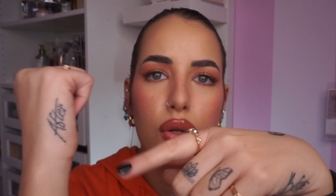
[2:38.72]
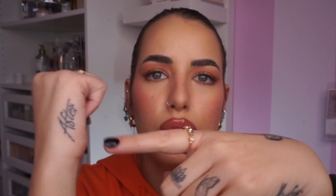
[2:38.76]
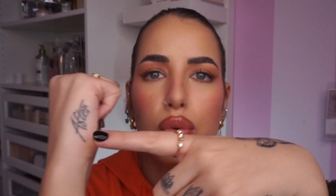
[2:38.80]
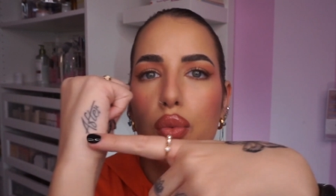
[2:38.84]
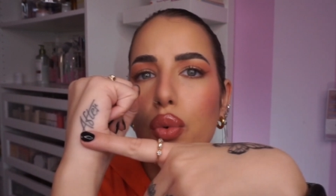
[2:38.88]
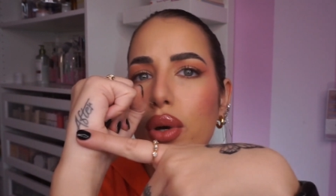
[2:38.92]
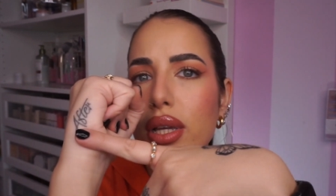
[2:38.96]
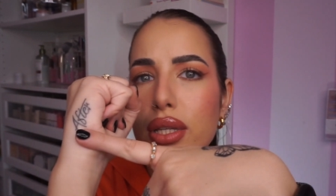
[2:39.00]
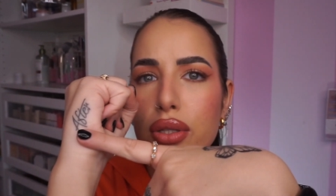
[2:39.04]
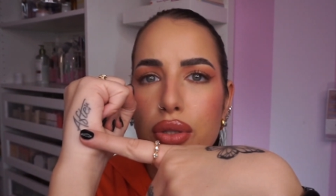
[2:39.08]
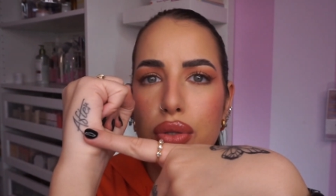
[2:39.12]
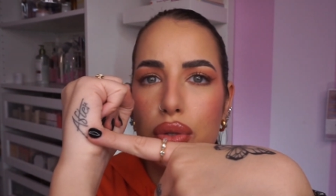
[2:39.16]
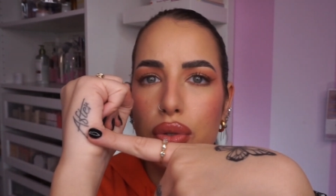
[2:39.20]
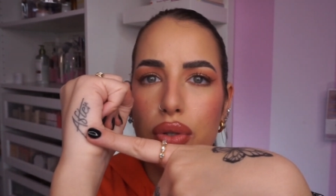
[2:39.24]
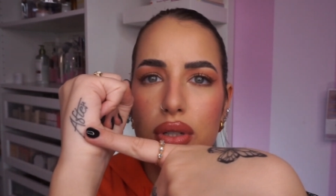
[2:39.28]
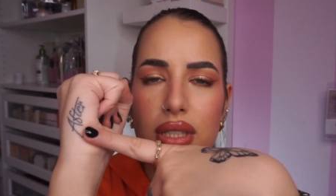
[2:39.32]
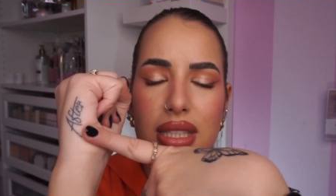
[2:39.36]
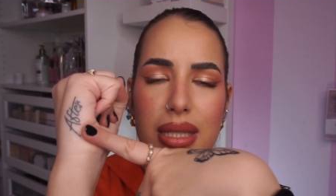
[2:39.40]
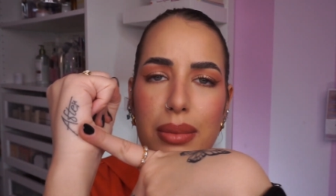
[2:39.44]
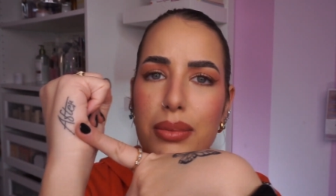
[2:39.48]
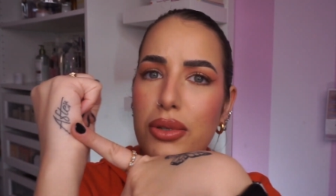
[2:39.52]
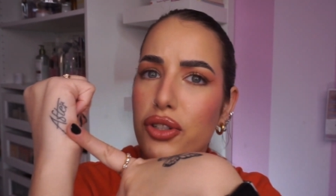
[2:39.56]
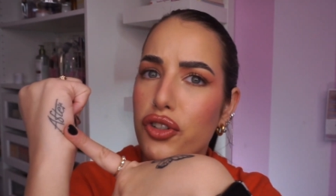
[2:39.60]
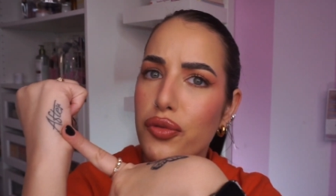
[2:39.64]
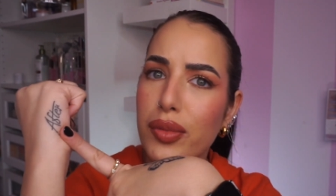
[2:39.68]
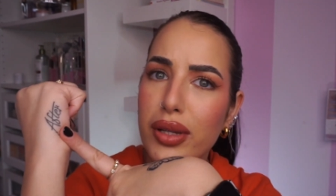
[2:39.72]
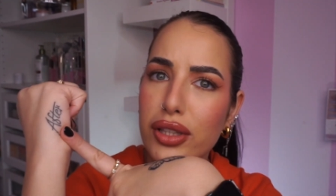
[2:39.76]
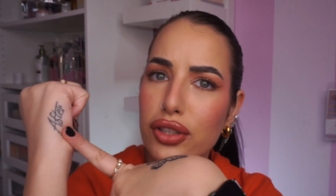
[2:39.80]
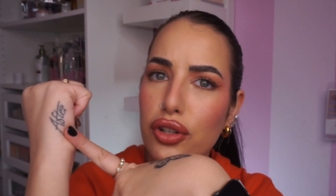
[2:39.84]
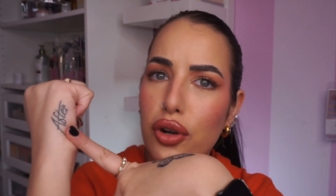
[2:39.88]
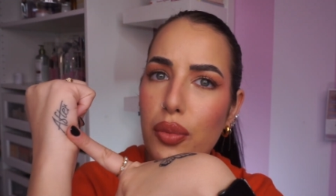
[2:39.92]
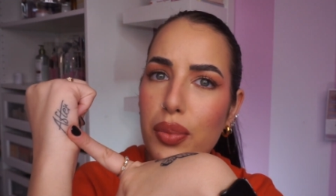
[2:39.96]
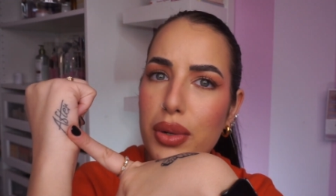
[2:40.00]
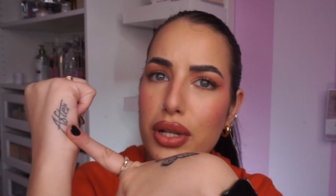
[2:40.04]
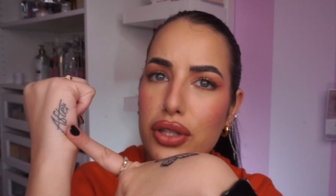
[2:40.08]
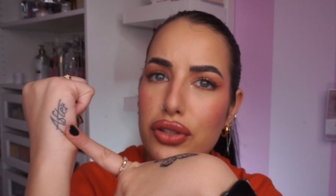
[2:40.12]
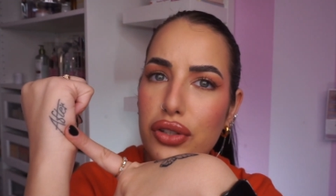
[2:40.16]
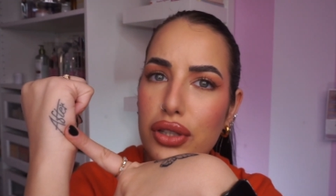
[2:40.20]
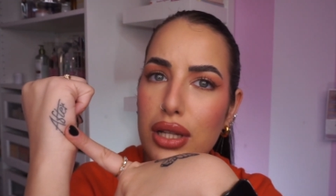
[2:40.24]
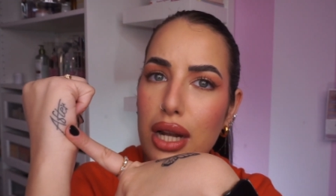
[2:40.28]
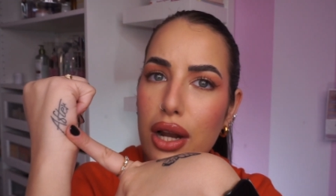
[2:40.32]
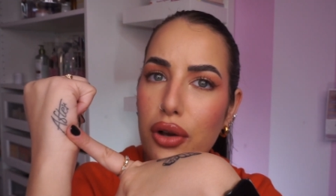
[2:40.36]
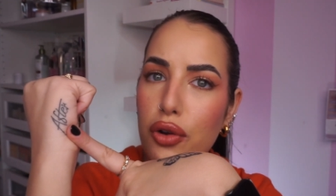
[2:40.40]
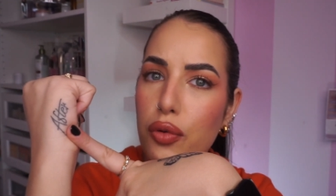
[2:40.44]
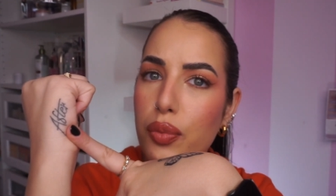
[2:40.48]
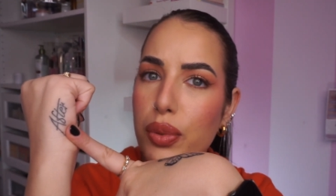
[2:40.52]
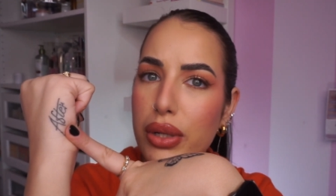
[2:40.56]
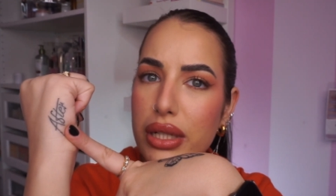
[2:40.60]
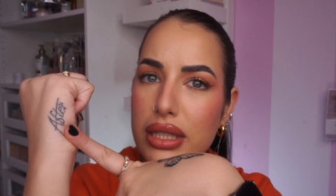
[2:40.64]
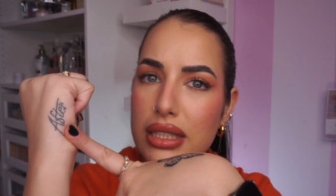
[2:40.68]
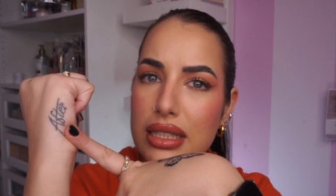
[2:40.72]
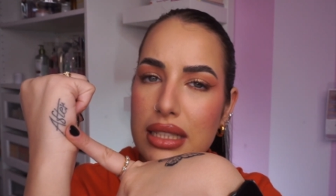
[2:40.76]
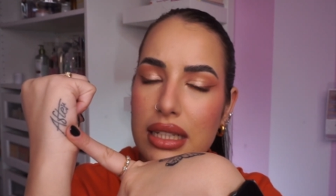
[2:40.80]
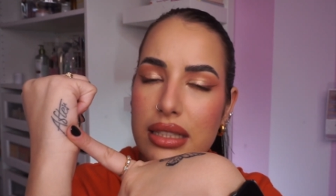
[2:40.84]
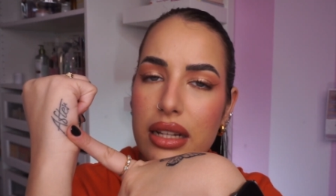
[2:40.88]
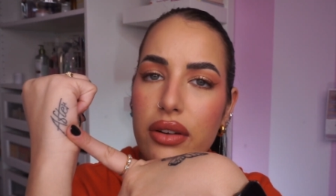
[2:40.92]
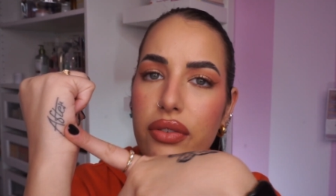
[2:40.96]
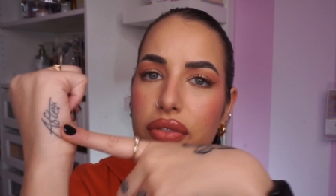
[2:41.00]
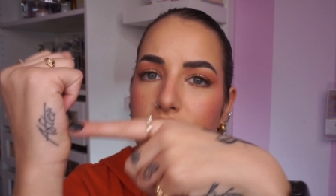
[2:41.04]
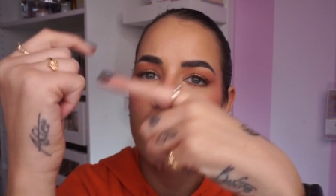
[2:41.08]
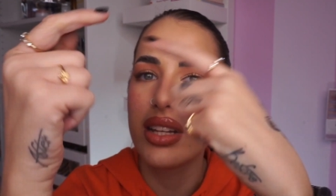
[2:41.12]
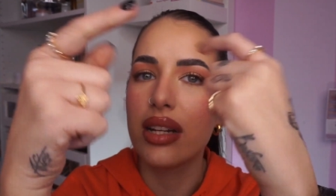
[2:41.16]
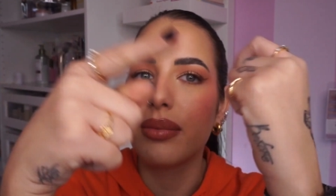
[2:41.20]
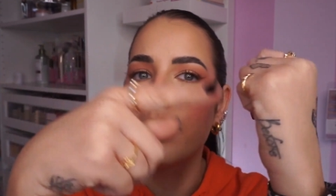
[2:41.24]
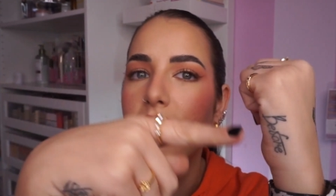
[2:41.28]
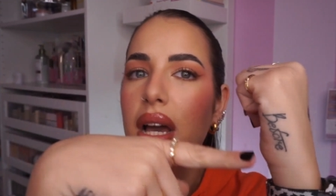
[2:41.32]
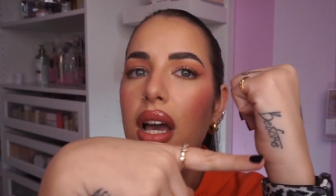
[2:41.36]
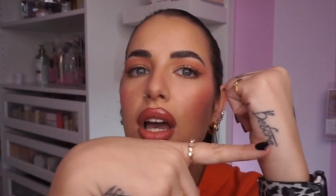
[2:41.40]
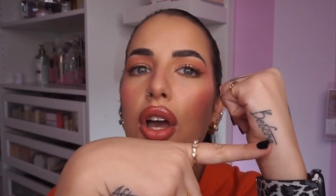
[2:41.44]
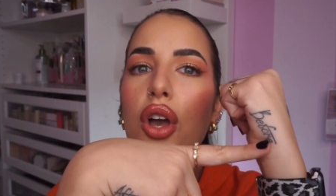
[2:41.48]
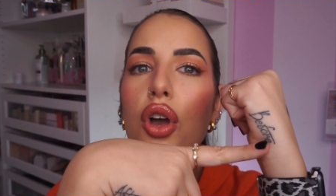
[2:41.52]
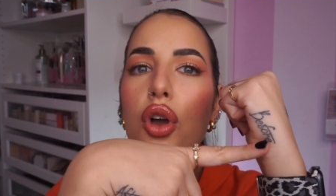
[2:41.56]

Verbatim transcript: Questo semplicemente l'ho preso dalla copertina del film,